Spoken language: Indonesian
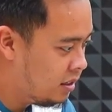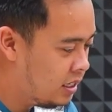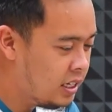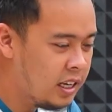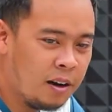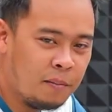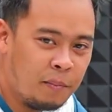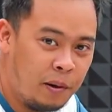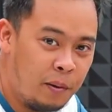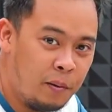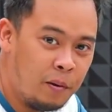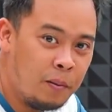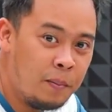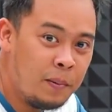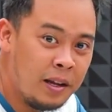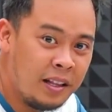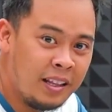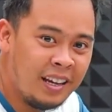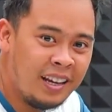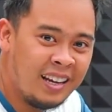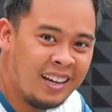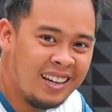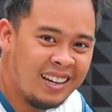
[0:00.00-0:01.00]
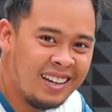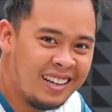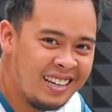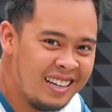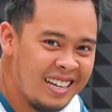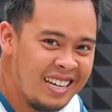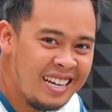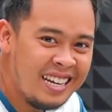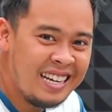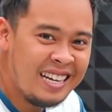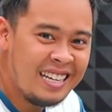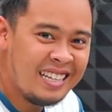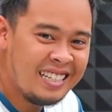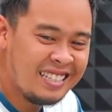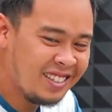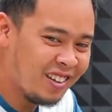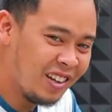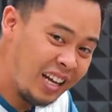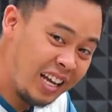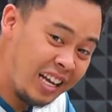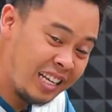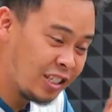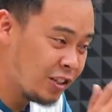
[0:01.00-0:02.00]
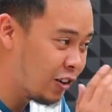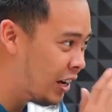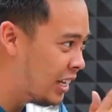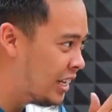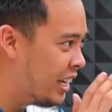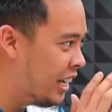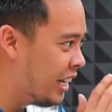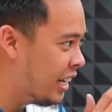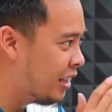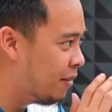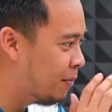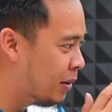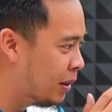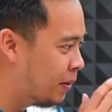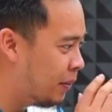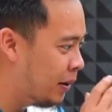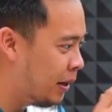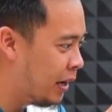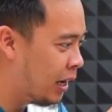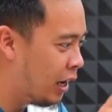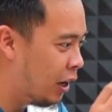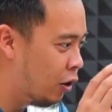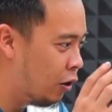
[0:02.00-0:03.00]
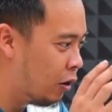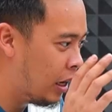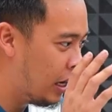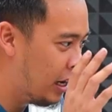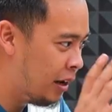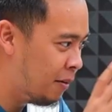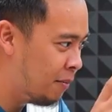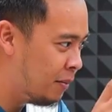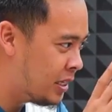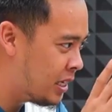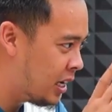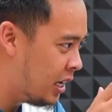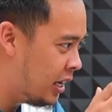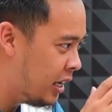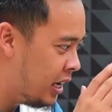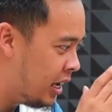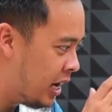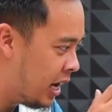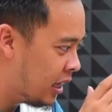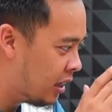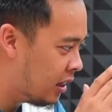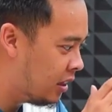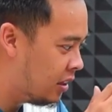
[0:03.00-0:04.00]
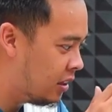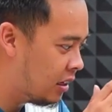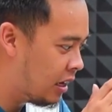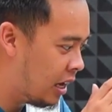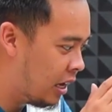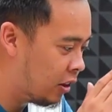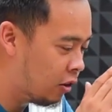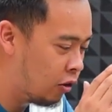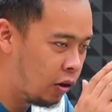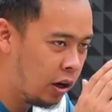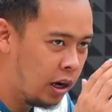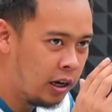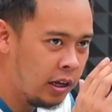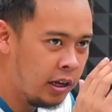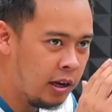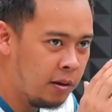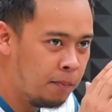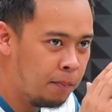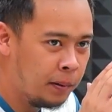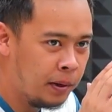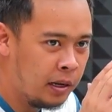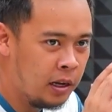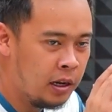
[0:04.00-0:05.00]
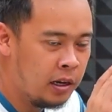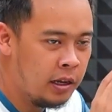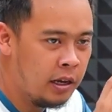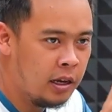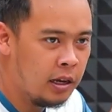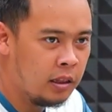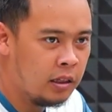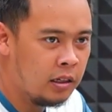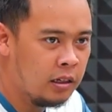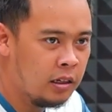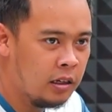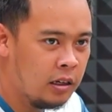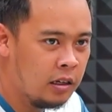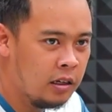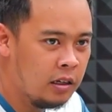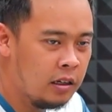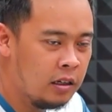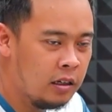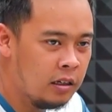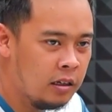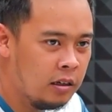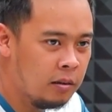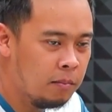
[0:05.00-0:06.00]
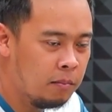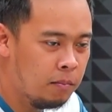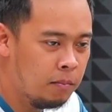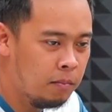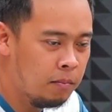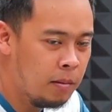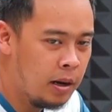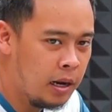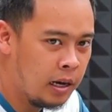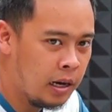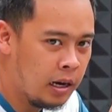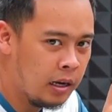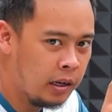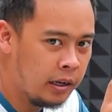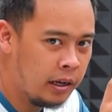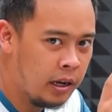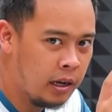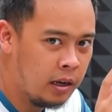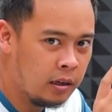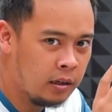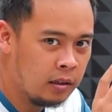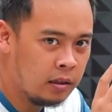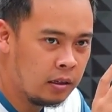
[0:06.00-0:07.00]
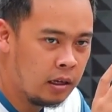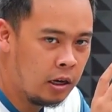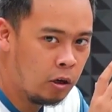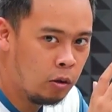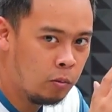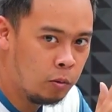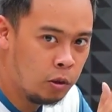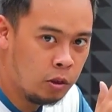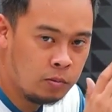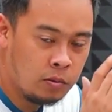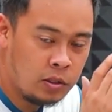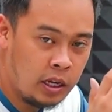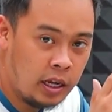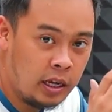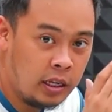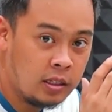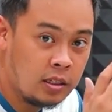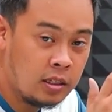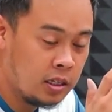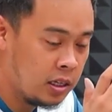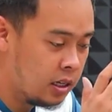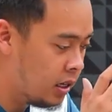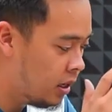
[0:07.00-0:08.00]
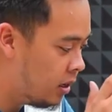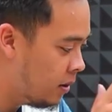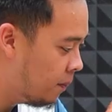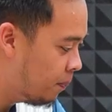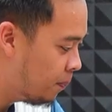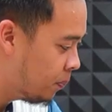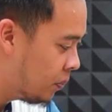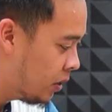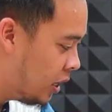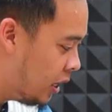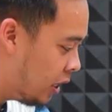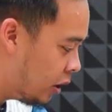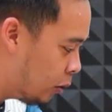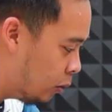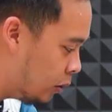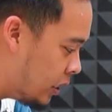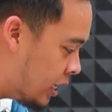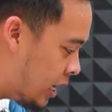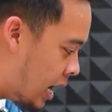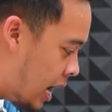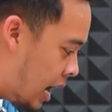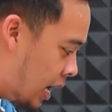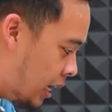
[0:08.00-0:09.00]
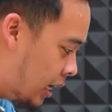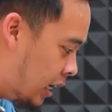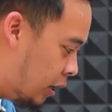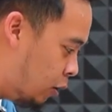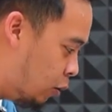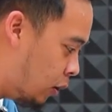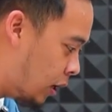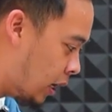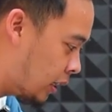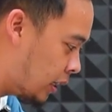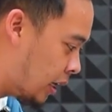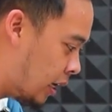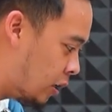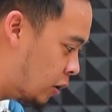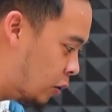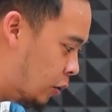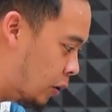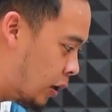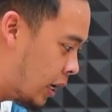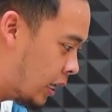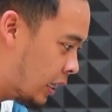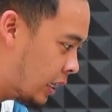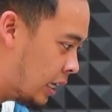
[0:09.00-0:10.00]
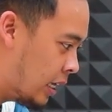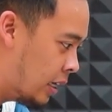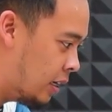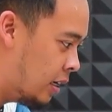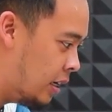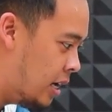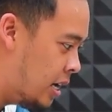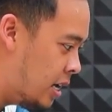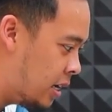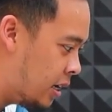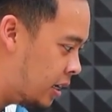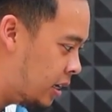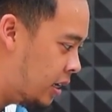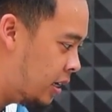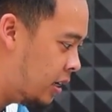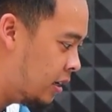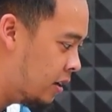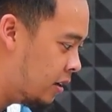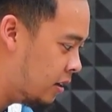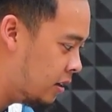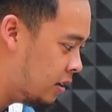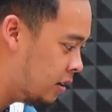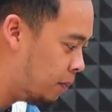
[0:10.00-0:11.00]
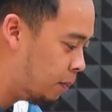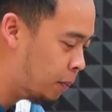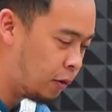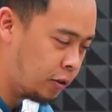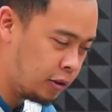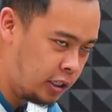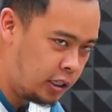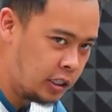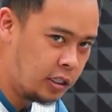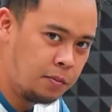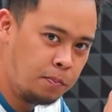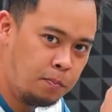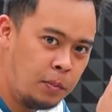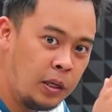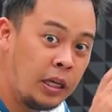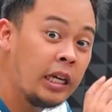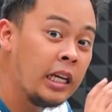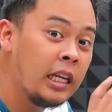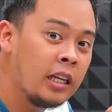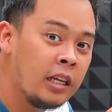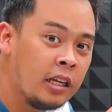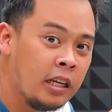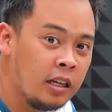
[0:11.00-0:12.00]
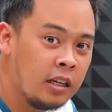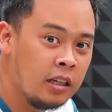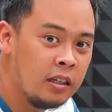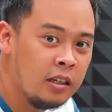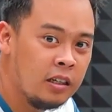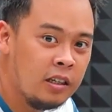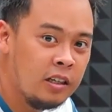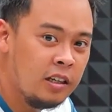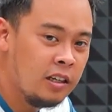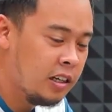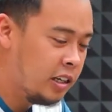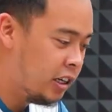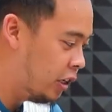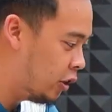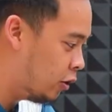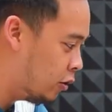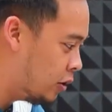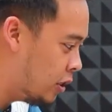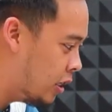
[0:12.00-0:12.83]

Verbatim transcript: Cir mewah banget ya. Soalnya soalnya ya teman-teman ya kalau kalian bisa lihat atau kalian pernah lihat e, barang yang aluminium CNC itu dia ada guratan-guratan dari e, proses bikinnya gitu.